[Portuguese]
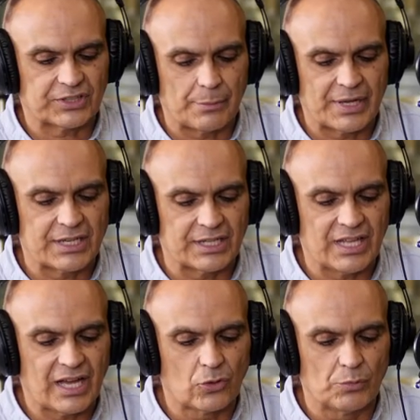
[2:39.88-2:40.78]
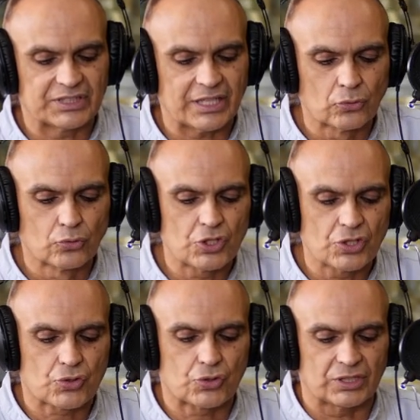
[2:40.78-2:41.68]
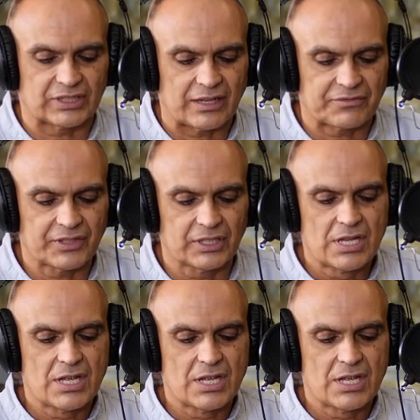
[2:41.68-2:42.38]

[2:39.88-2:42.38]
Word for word: é também criar uma tecnologia sustentável